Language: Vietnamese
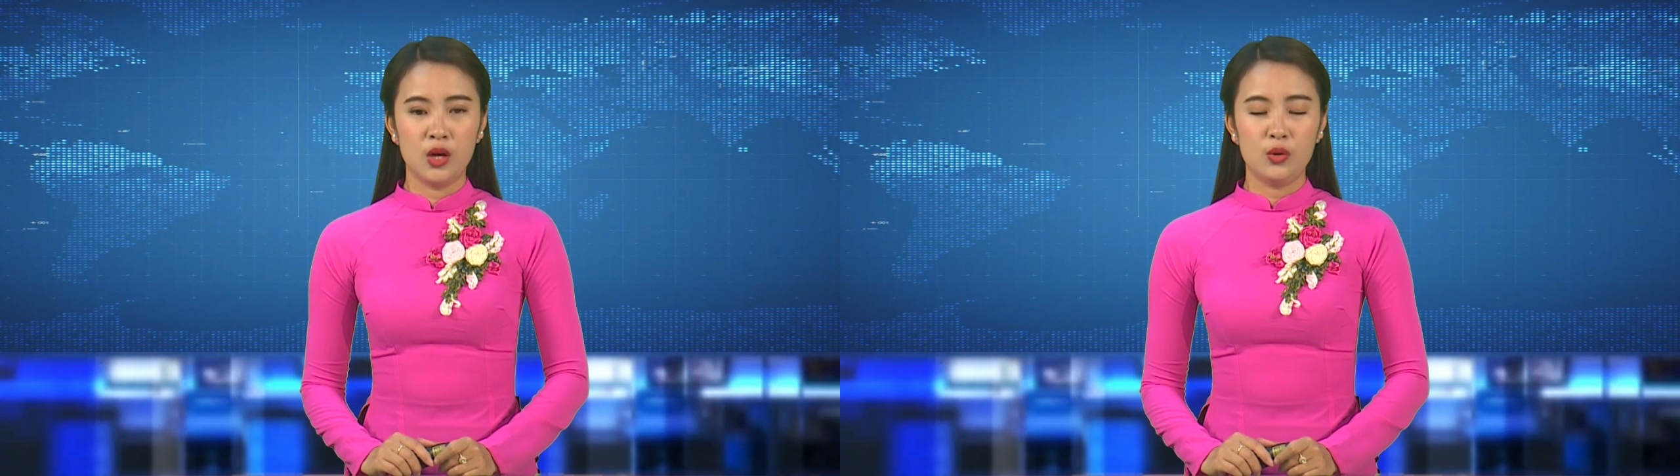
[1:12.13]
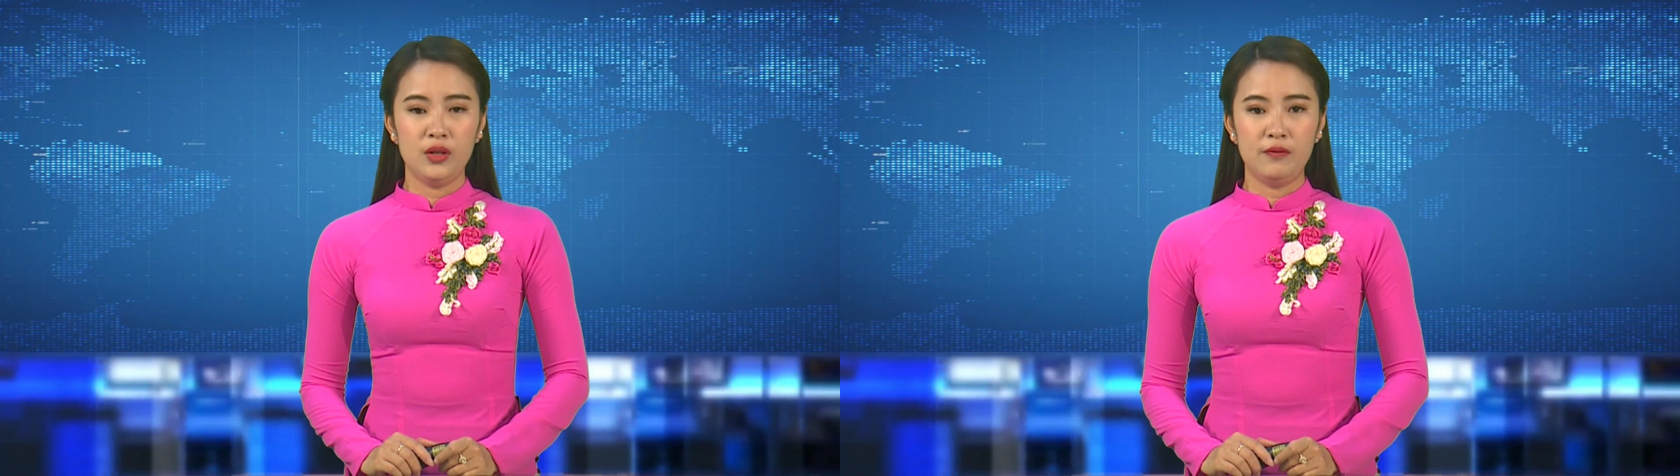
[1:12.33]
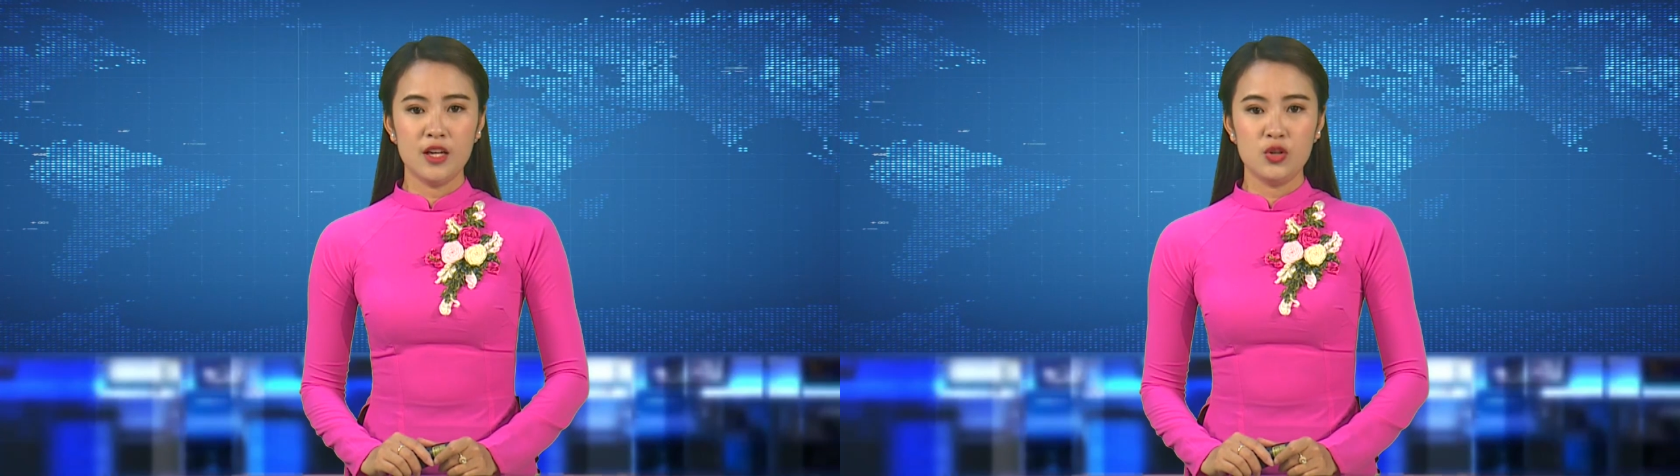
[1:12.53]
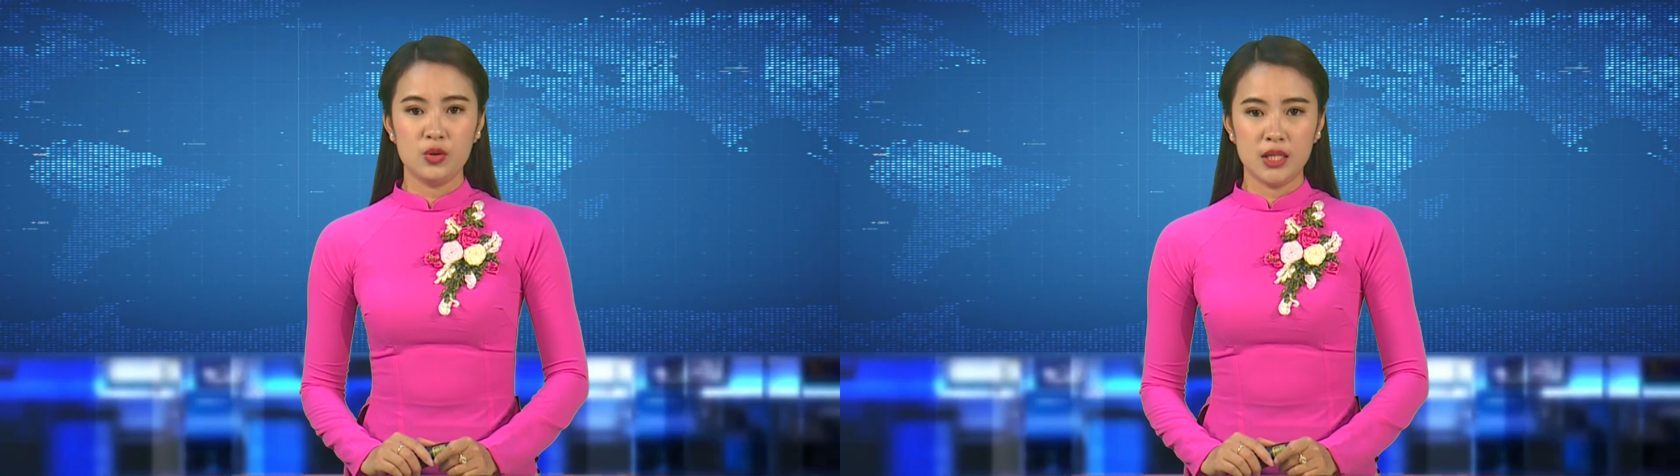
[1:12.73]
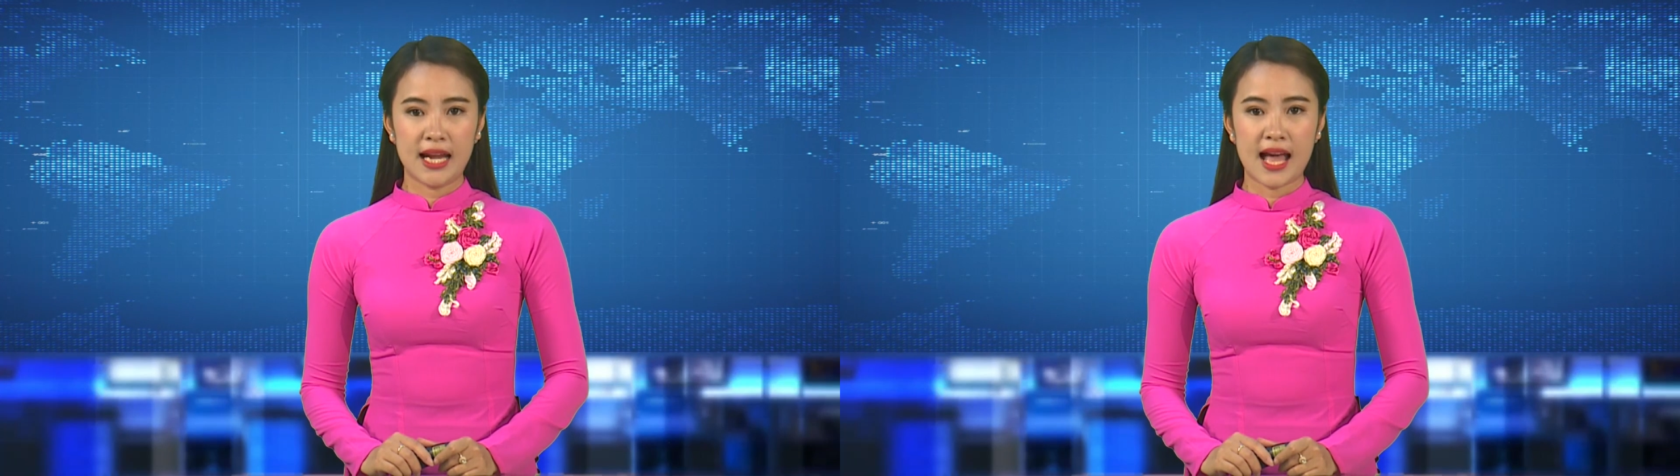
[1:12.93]
Ủy viên
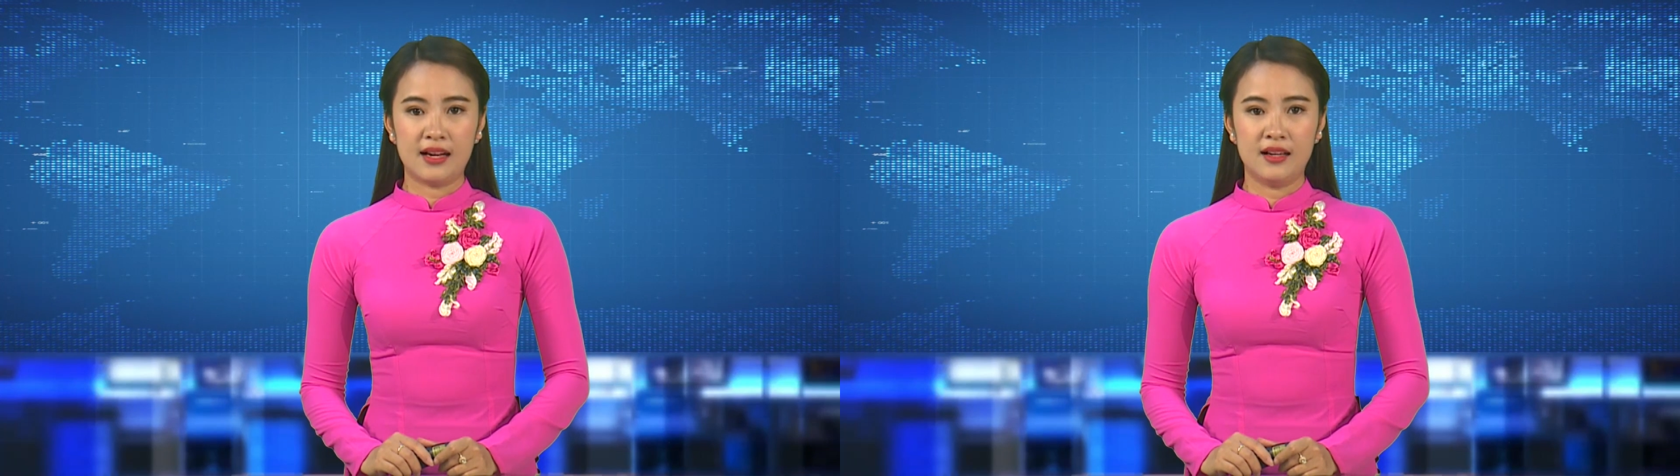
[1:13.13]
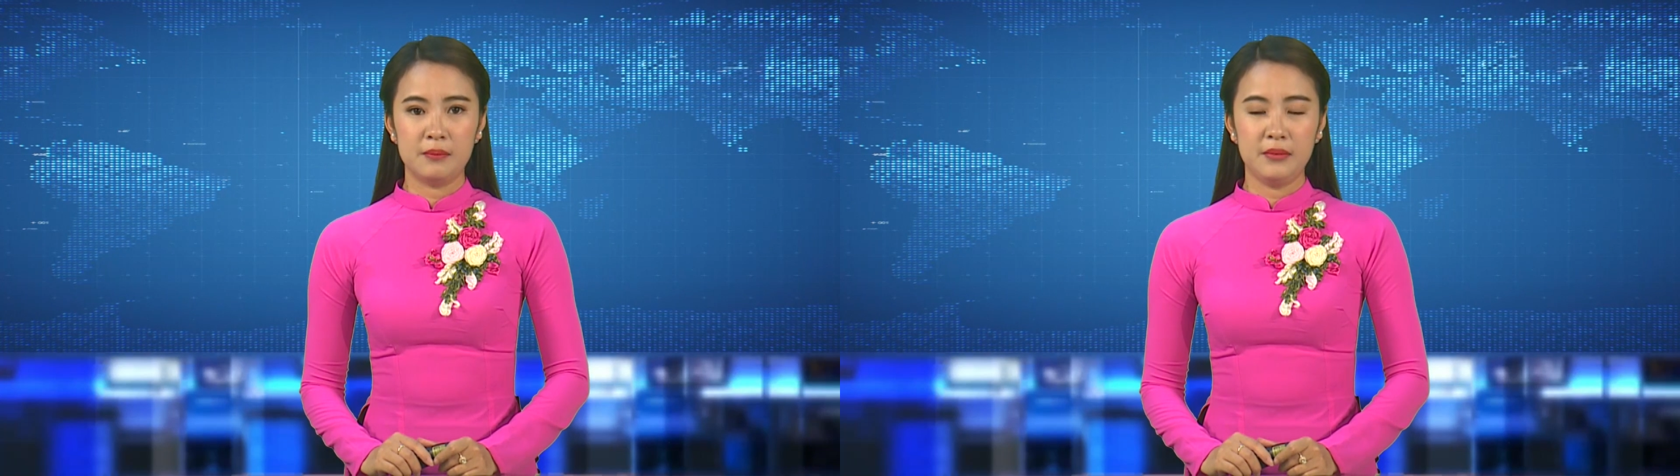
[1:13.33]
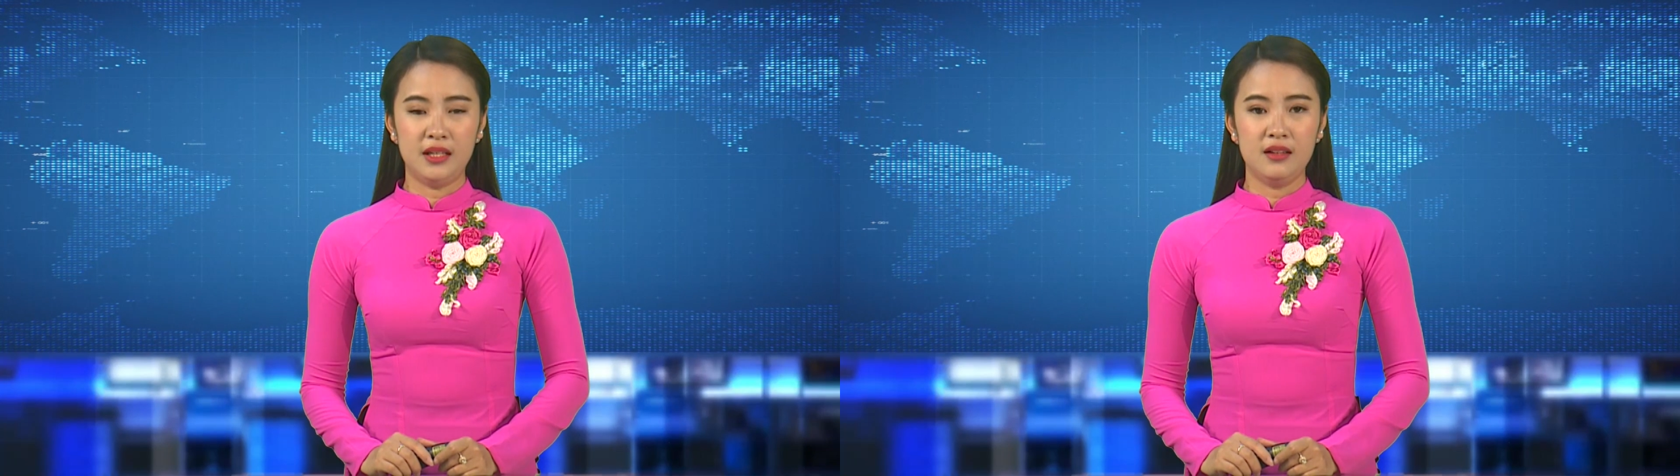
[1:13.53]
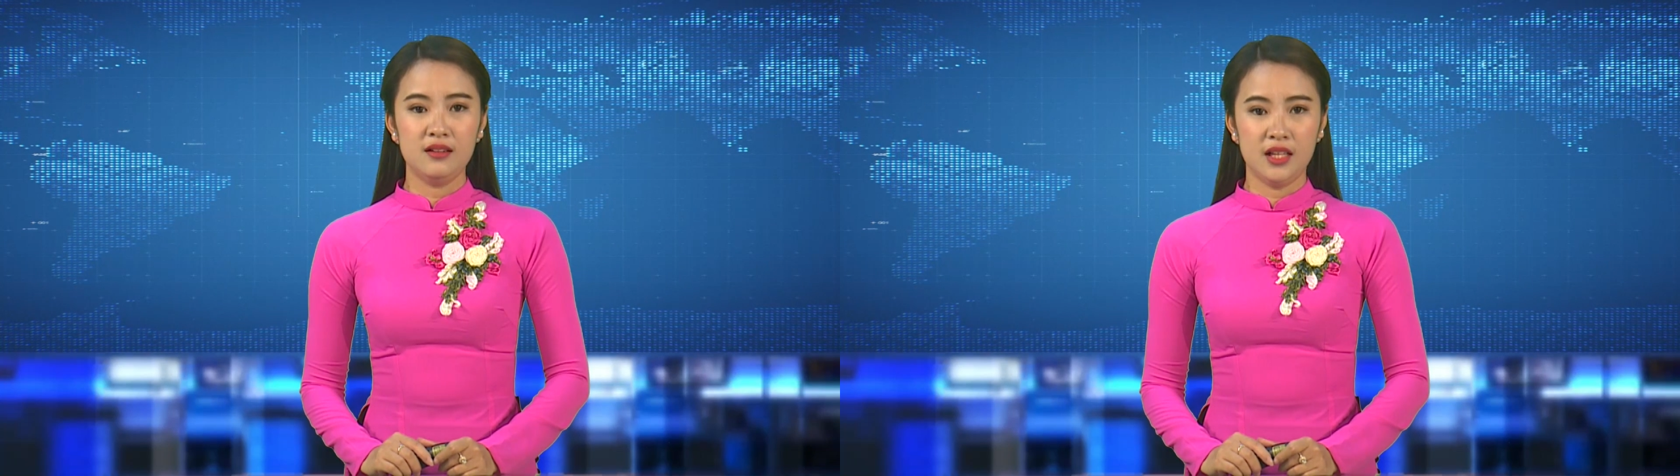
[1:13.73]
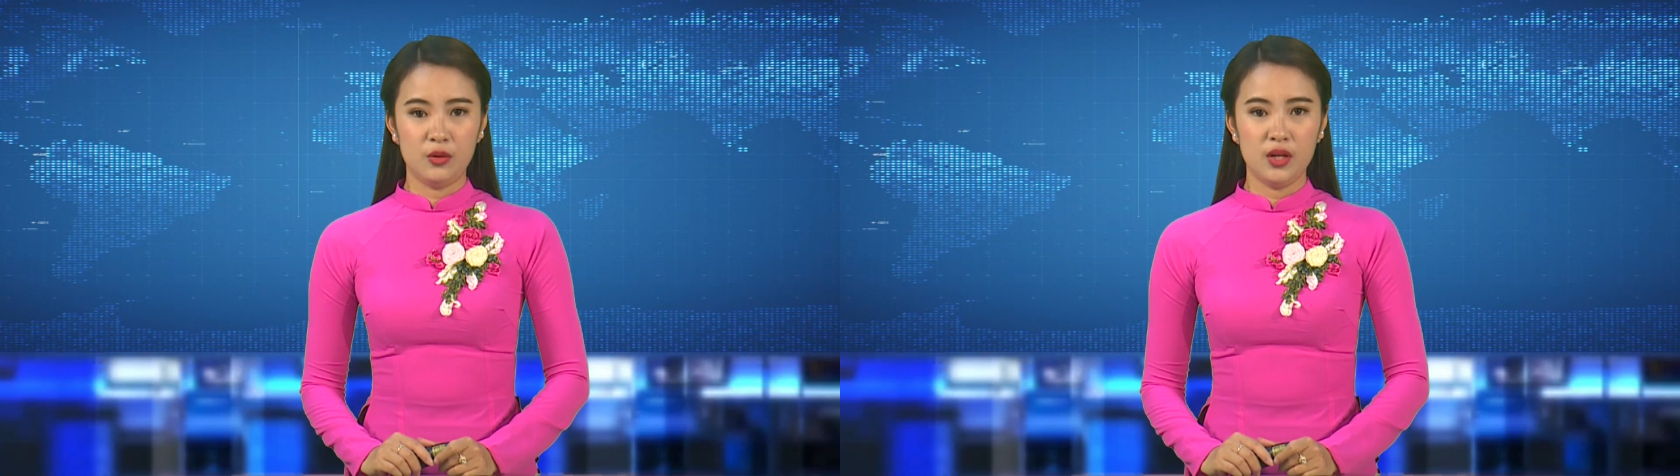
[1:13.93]
Trung ương Đảng, Bí thư
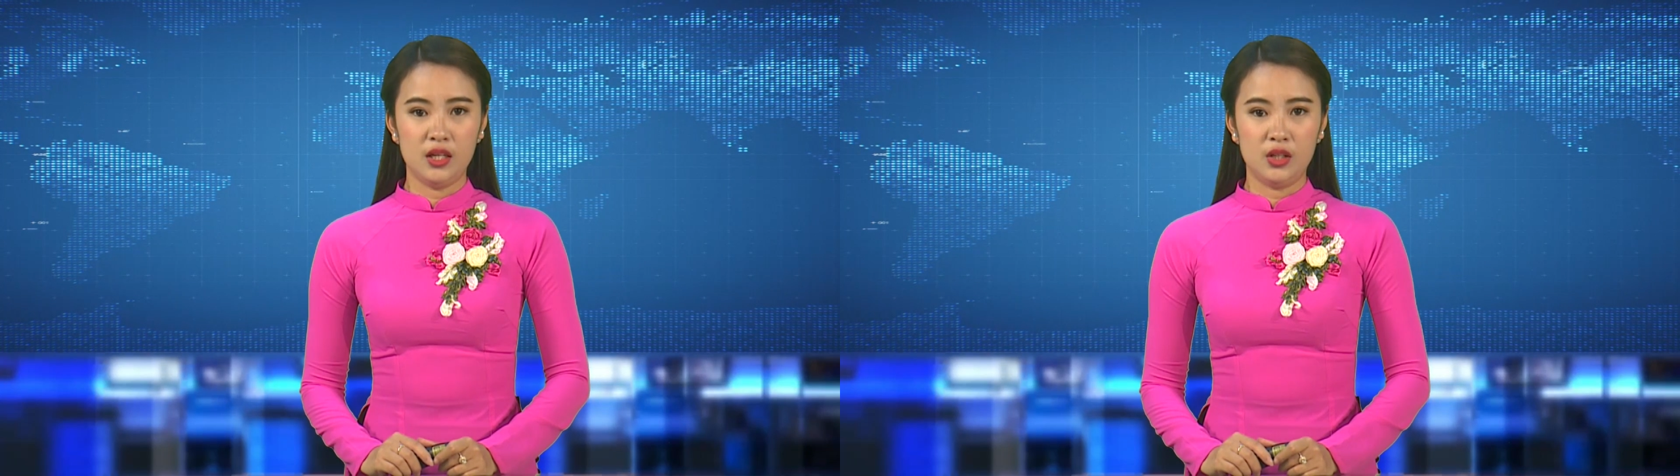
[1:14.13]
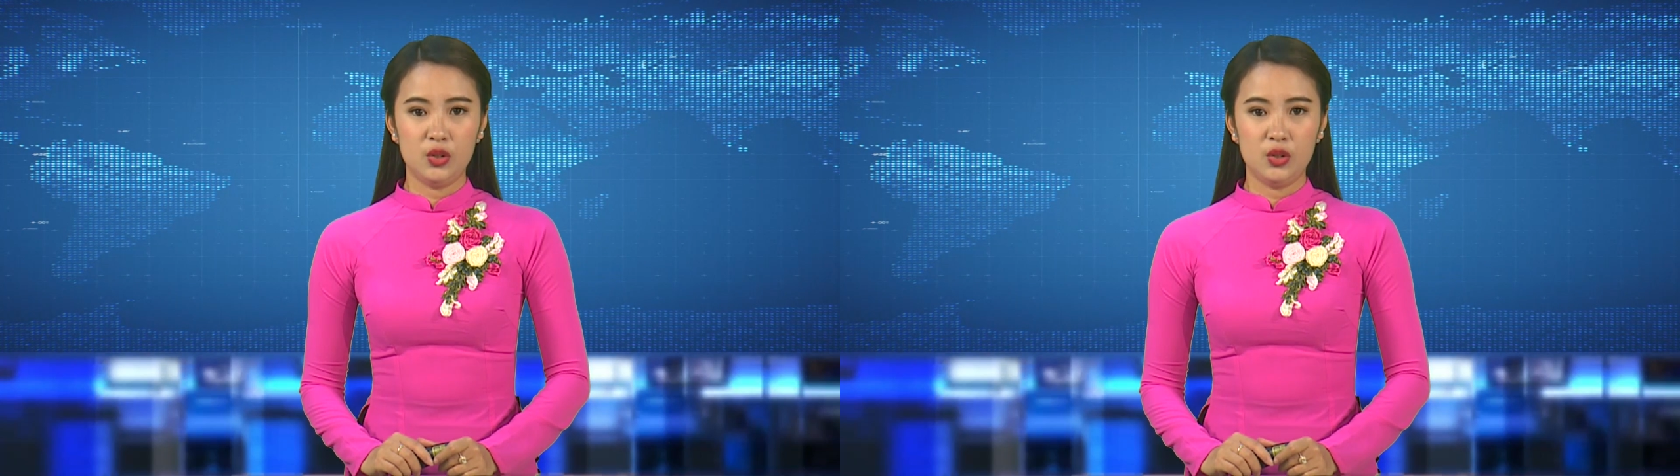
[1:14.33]
tỉnh ủy,